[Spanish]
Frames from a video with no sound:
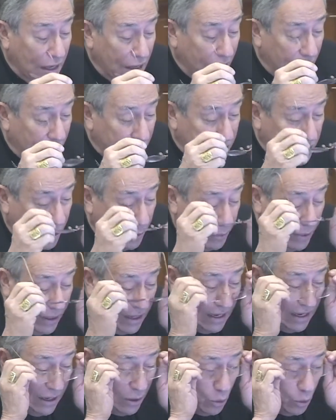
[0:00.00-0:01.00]
se ve
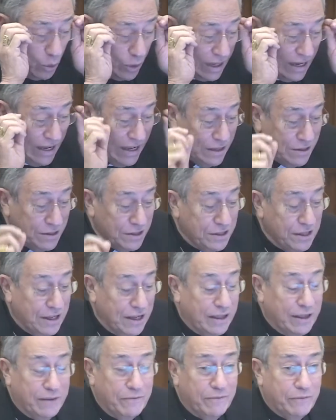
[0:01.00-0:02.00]
la urgencia
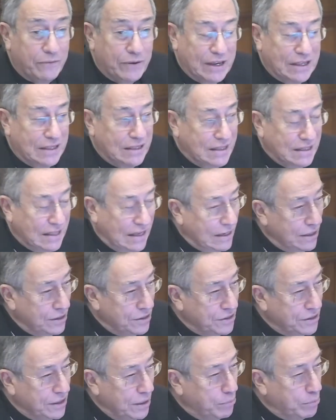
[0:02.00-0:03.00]
de enfrentar
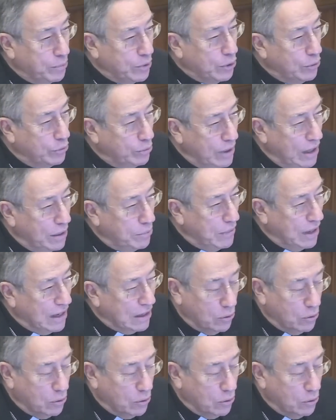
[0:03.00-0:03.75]
este problema